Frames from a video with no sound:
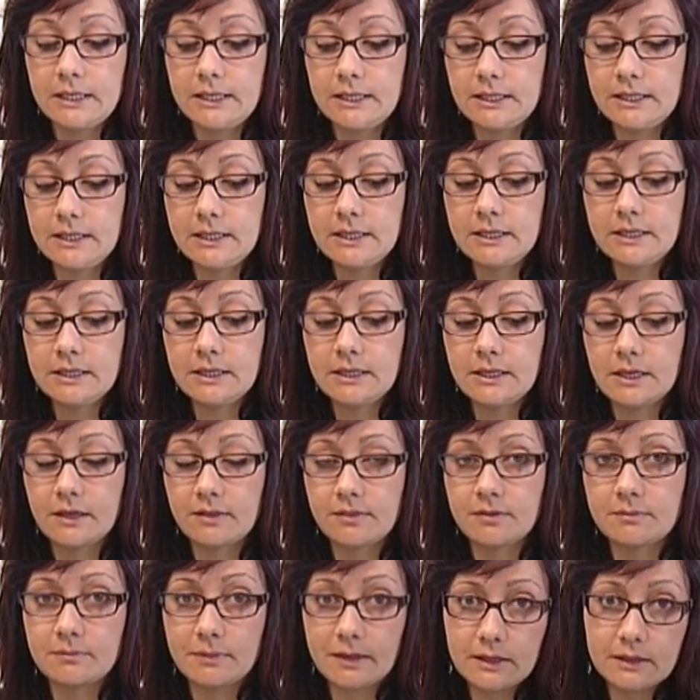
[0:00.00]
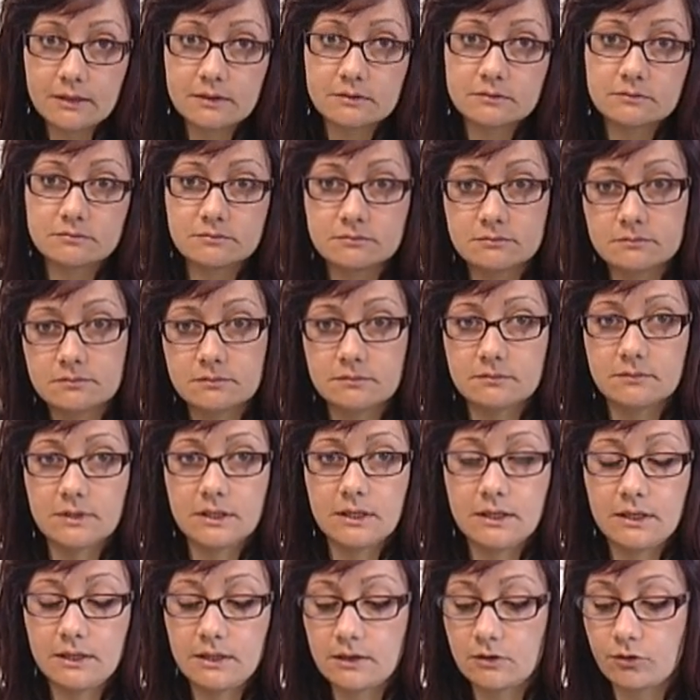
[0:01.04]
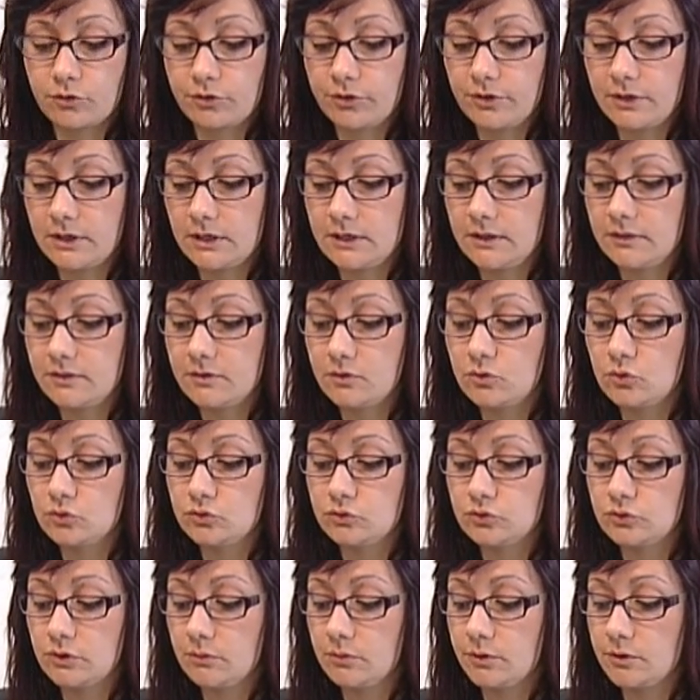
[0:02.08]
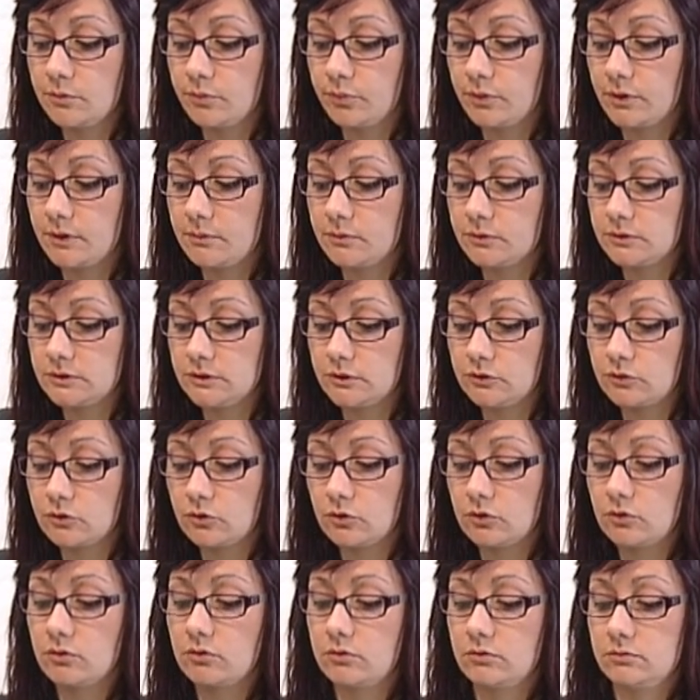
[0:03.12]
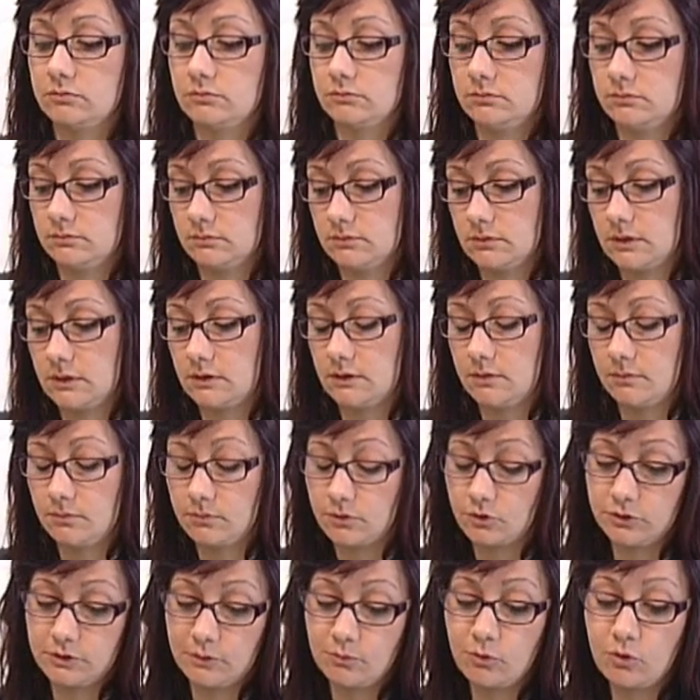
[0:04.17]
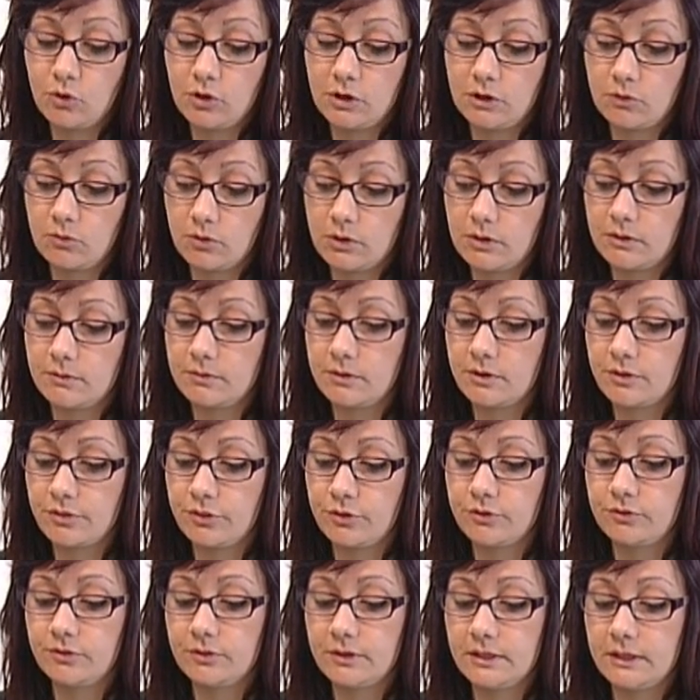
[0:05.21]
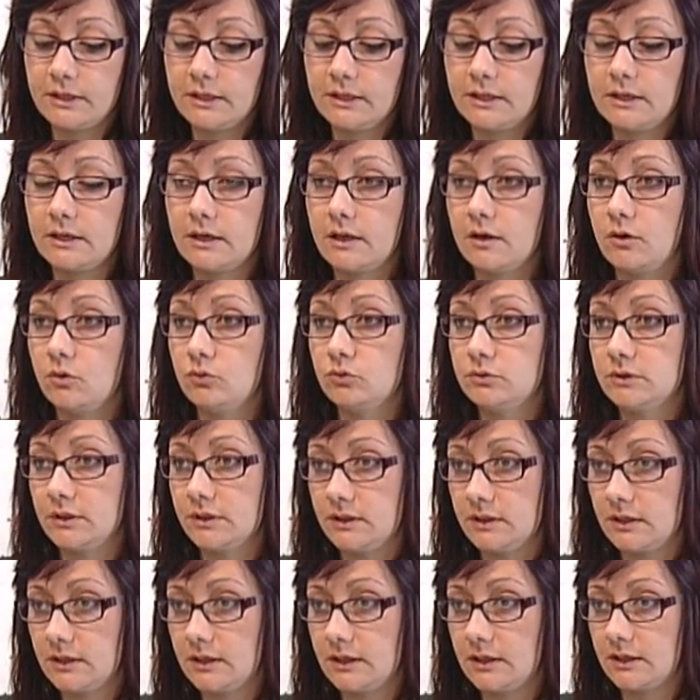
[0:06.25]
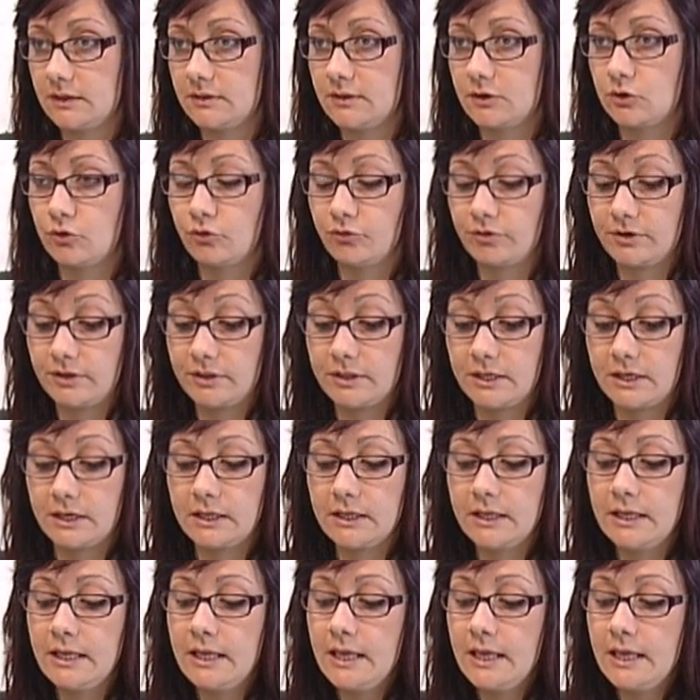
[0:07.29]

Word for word: y además mm, de la Concejalía de Cultura, bueno, pues hemos tenido, mm, contamos con la colaboración de las Junta de, cofradía.